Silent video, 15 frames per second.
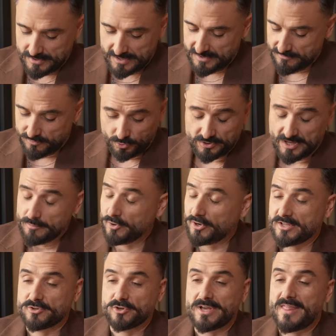Es brutal
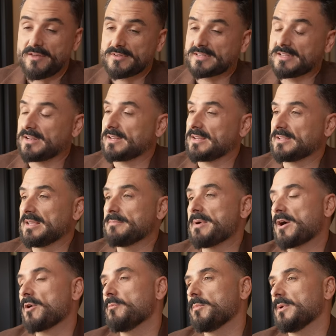porque esto cada vez es,
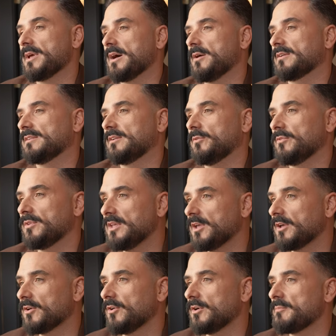más complicado hacer un
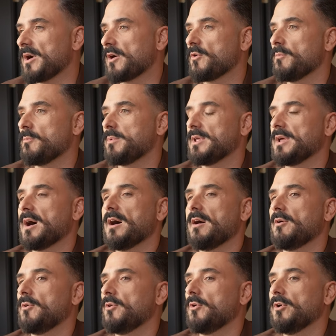disco, es más
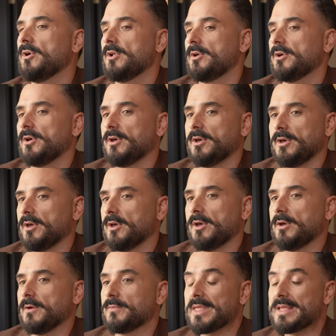complicado
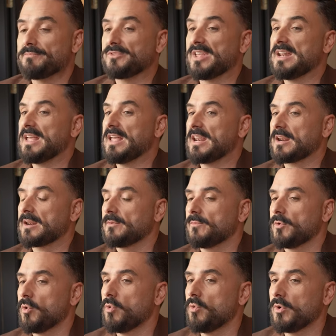eh, tener
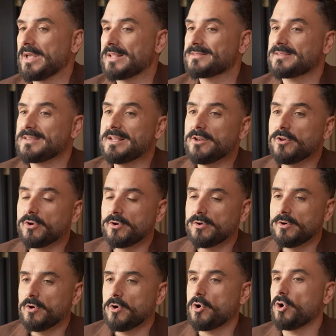un
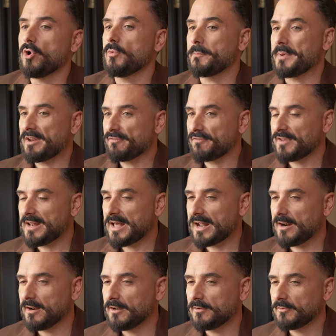estilo o
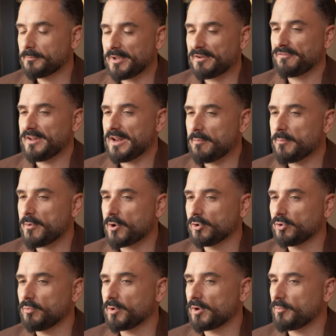perfilar perfilar un
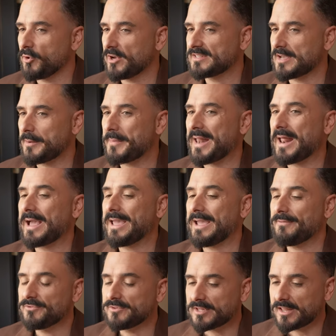poco tu propuesta para que
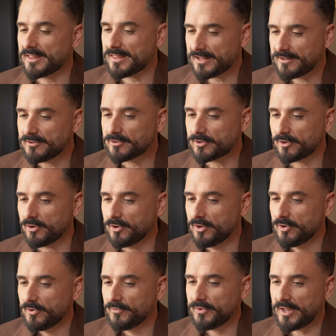entre dentro
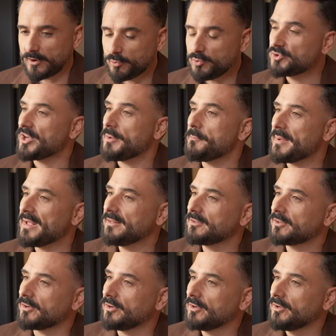de algún
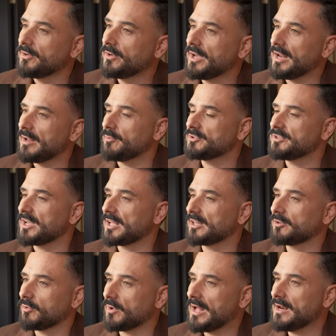segmento en la música
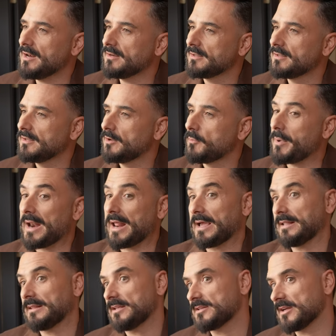actual para
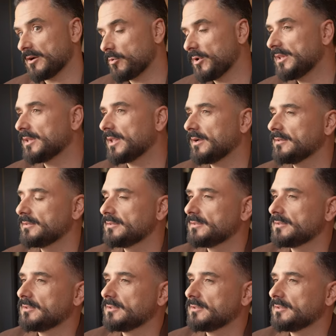que te echen cuenta.